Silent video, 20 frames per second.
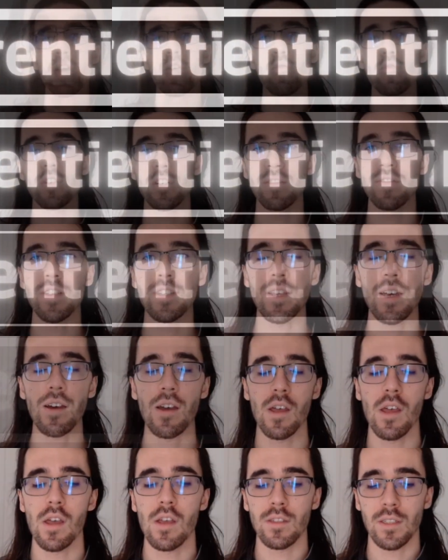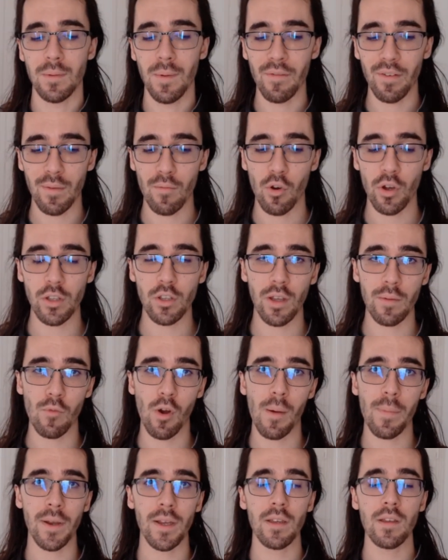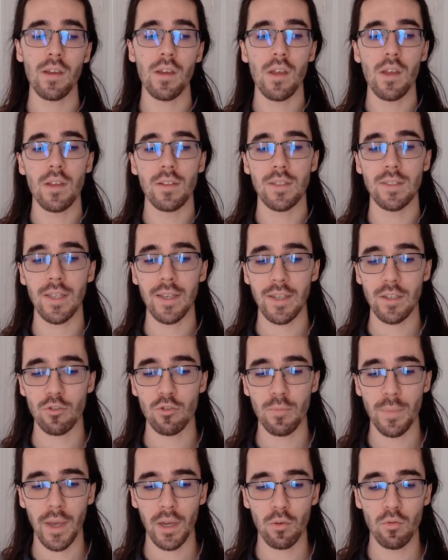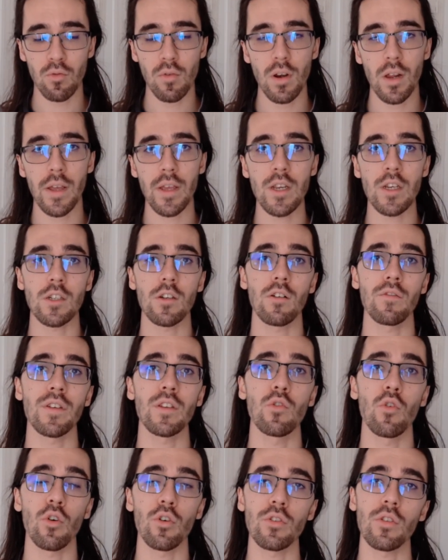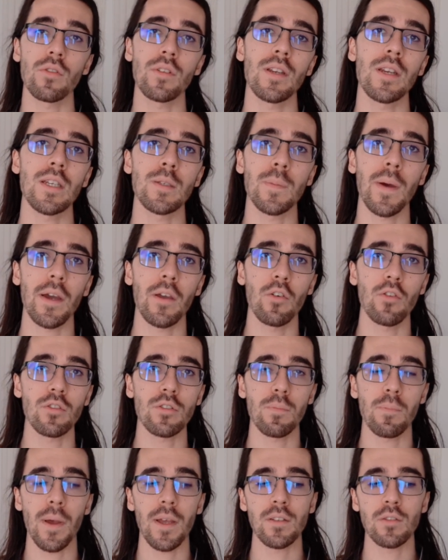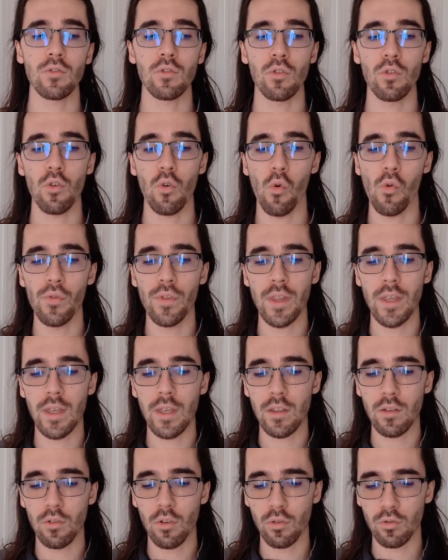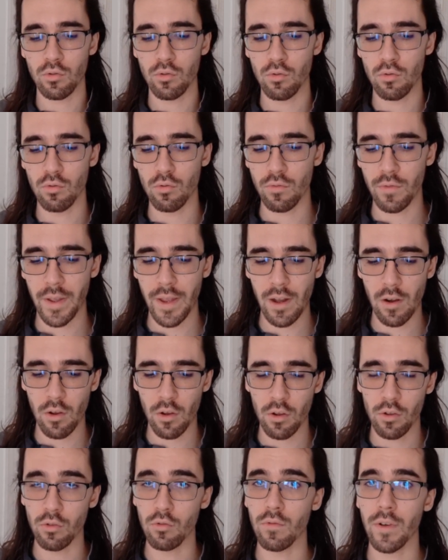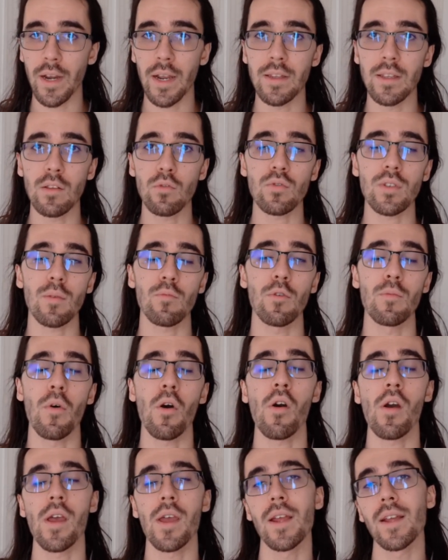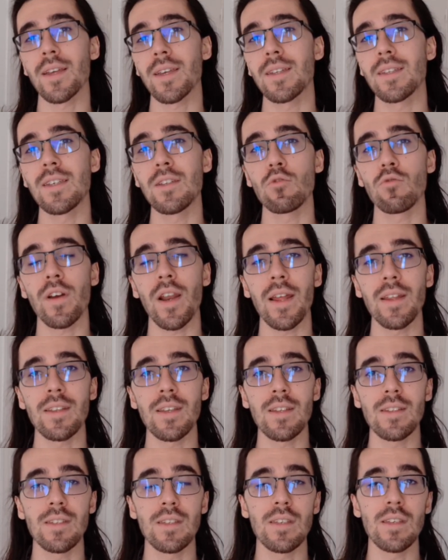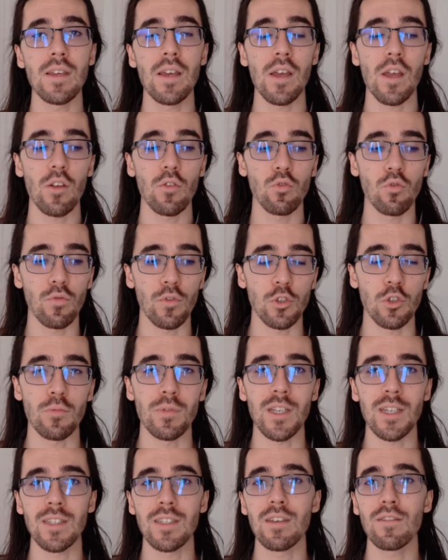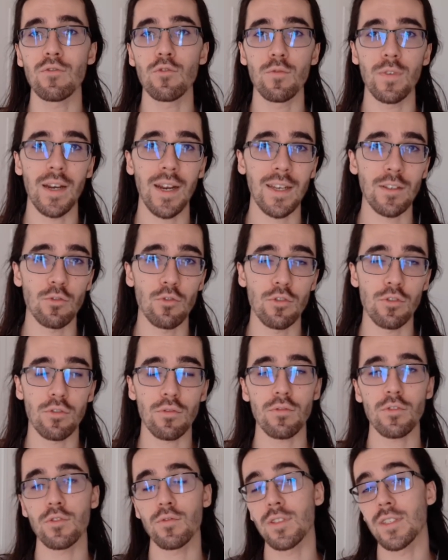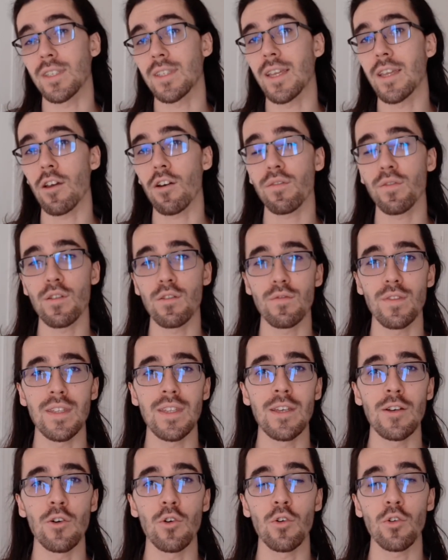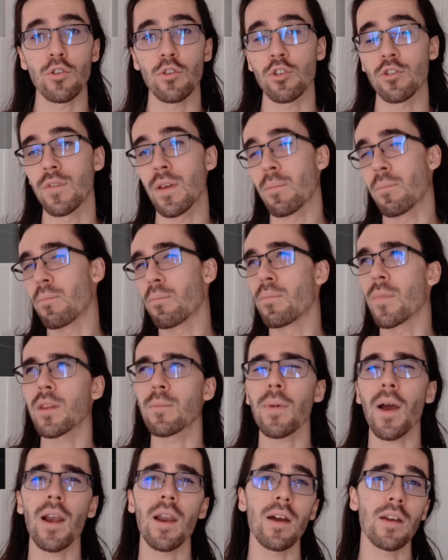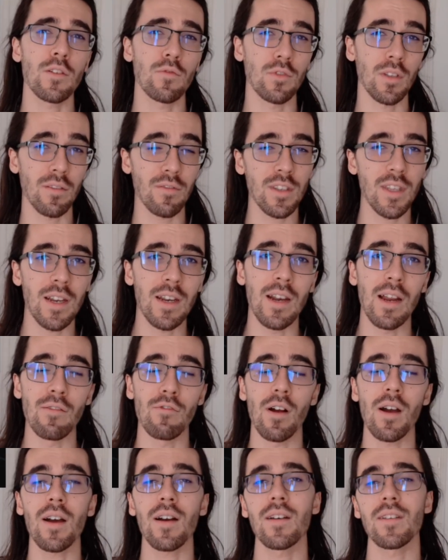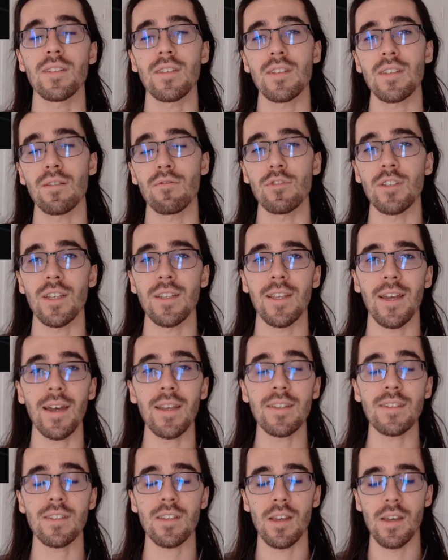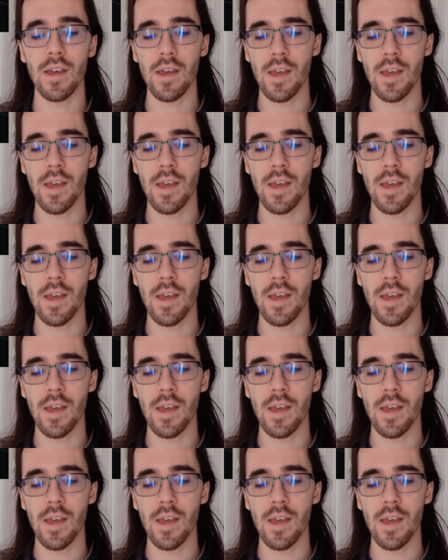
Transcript: où j'ai fait ça. Ça m'a vraiment énormément appris. C'est ça qui est super cool et j'ai envie de retenter l'expérience parce qu'on est dans une nouvelle euh, nouvelle année tout simplement. Qui dit nouvelle année dit nouveaux objectifs, nouvelles résolutions. Je vous ai d'ailleurs fait une vidéo que je vais mettre par là et je vous invite à aller la voir si ça vous intéresse.